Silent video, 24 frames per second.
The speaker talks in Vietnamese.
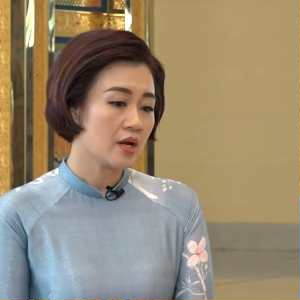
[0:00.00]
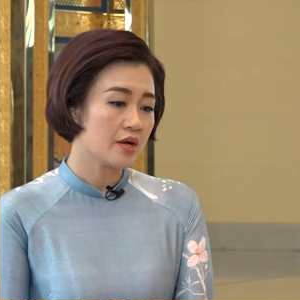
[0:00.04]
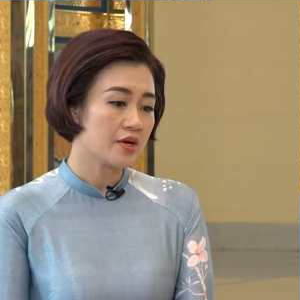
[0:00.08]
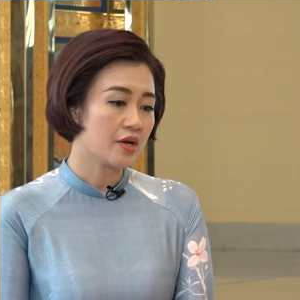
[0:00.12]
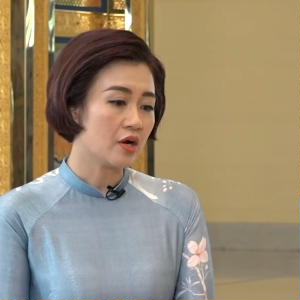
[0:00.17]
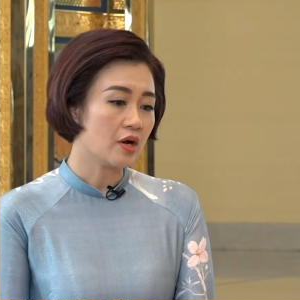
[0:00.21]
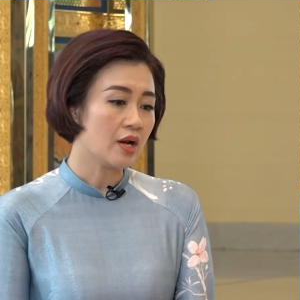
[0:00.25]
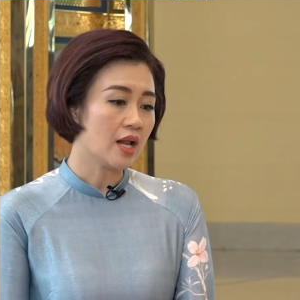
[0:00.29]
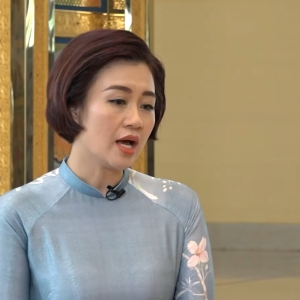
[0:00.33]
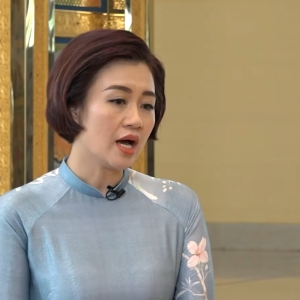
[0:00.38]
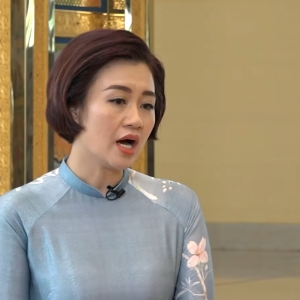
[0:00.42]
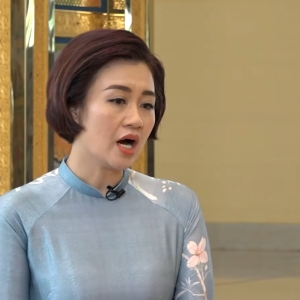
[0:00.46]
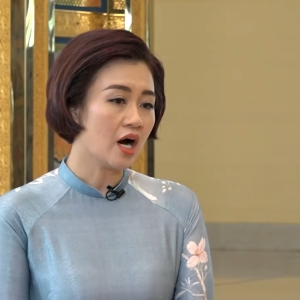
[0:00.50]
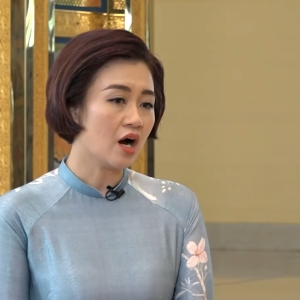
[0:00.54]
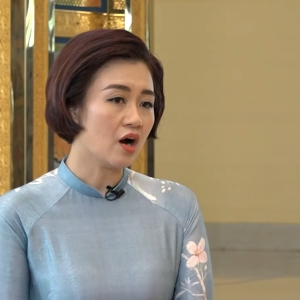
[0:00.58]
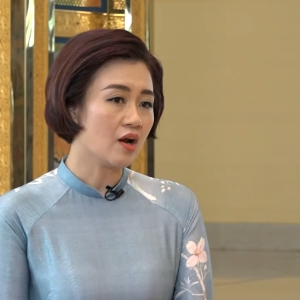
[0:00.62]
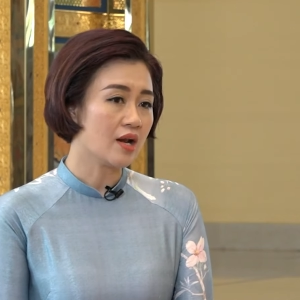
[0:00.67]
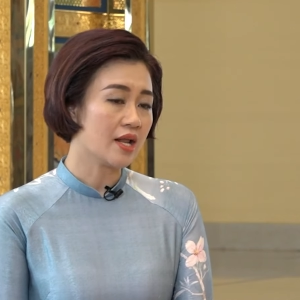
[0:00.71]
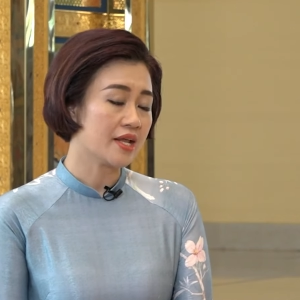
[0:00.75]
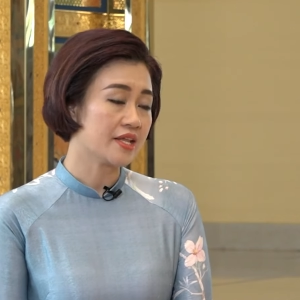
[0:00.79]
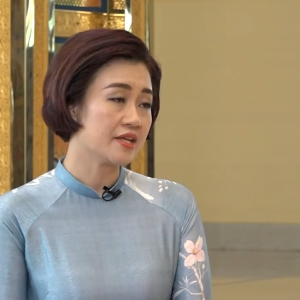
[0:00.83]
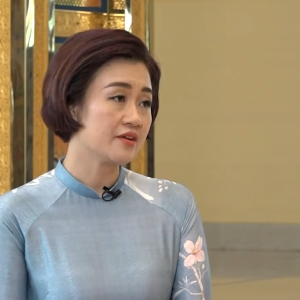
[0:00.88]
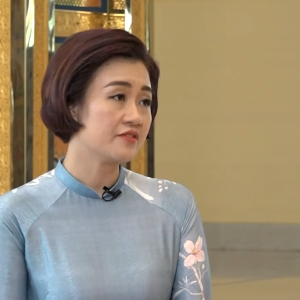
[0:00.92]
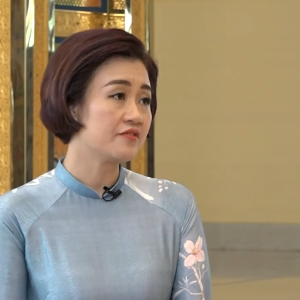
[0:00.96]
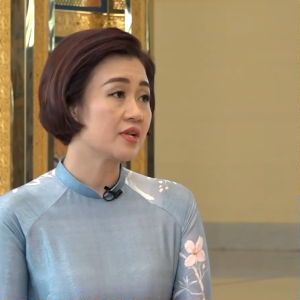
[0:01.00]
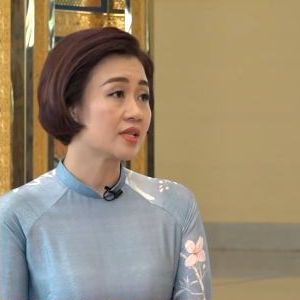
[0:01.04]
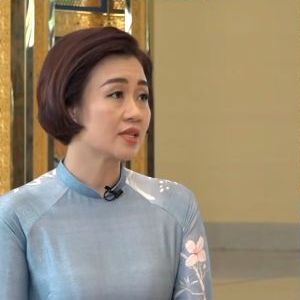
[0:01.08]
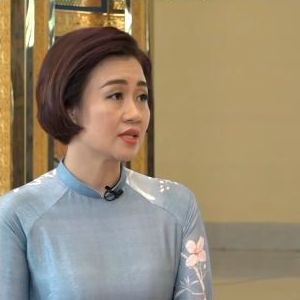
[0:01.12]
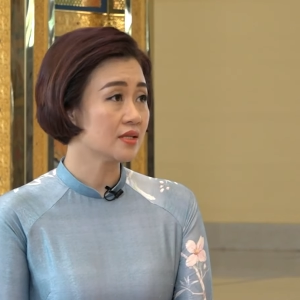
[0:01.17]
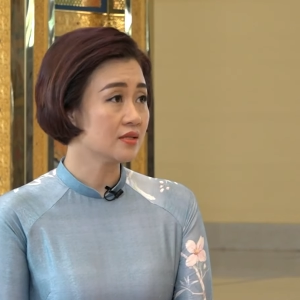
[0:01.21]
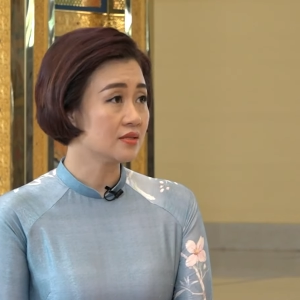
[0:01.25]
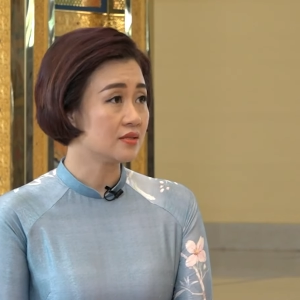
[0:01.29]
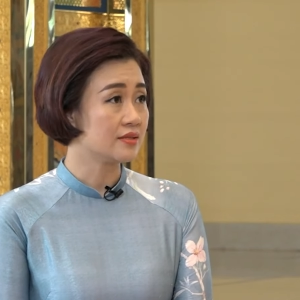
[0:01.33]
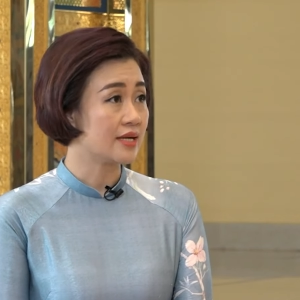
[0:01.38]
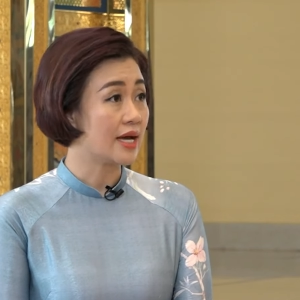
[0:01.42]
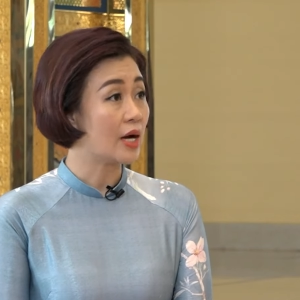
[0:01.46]
Đó là họ là những Phật
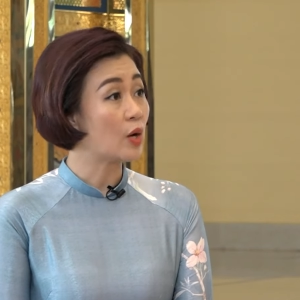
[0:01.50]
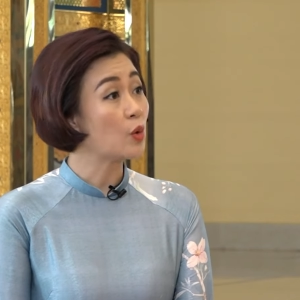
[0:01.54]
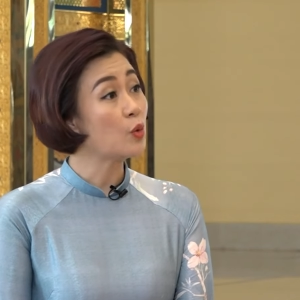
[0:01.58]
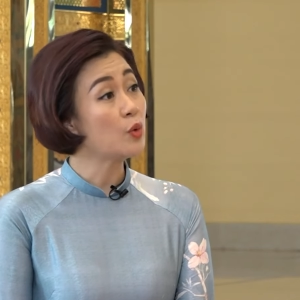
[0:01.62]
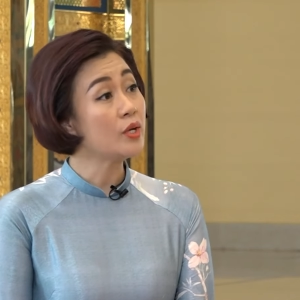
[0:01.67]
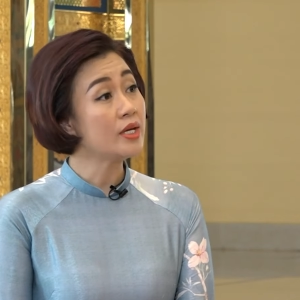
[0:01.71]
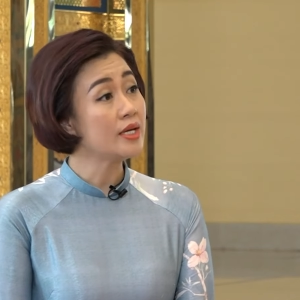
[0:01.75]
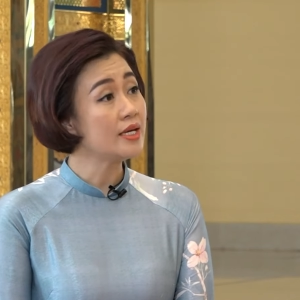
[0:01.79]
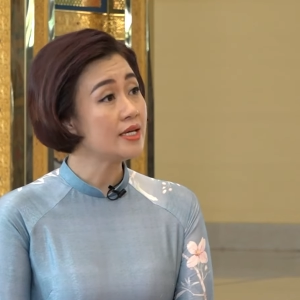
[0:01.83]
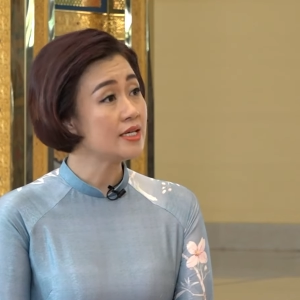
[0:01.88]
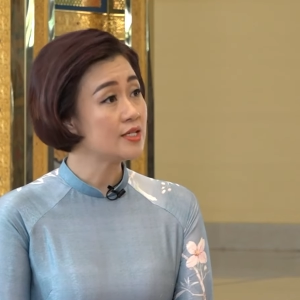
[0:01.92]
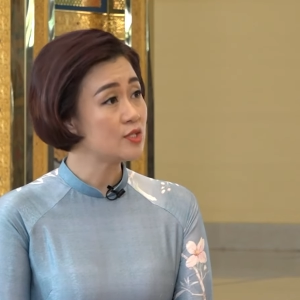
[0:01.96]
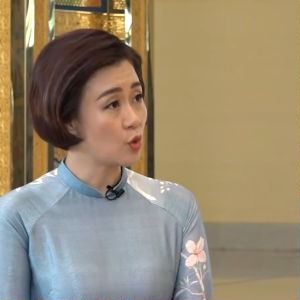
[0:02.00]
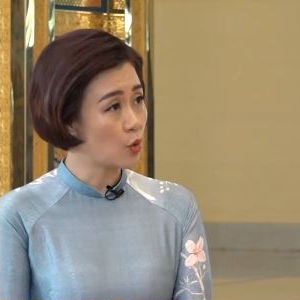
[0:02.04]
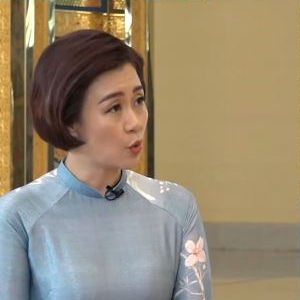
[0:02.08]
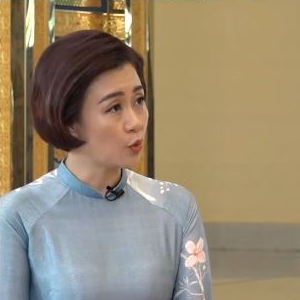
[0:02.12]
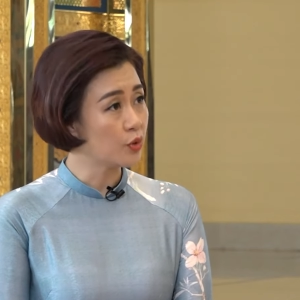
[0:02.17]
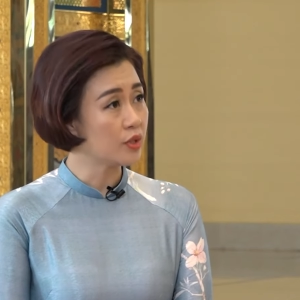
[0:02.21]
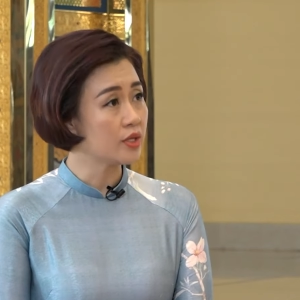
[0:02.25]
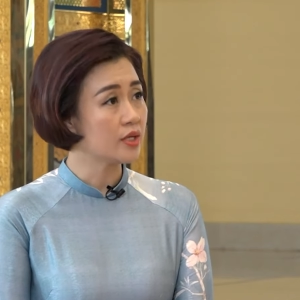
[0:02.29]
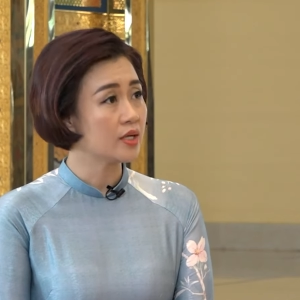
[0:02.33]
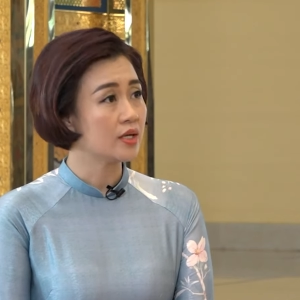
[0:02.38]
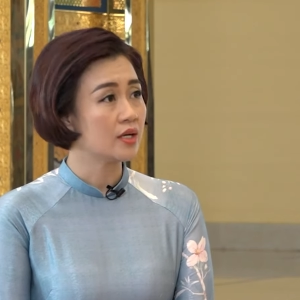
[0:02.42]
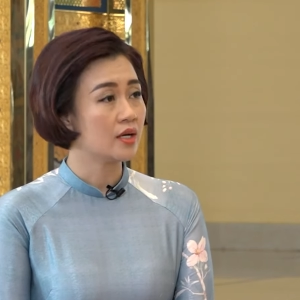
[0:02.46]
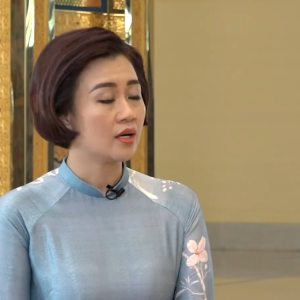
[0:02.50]
tử đã quy y rồi,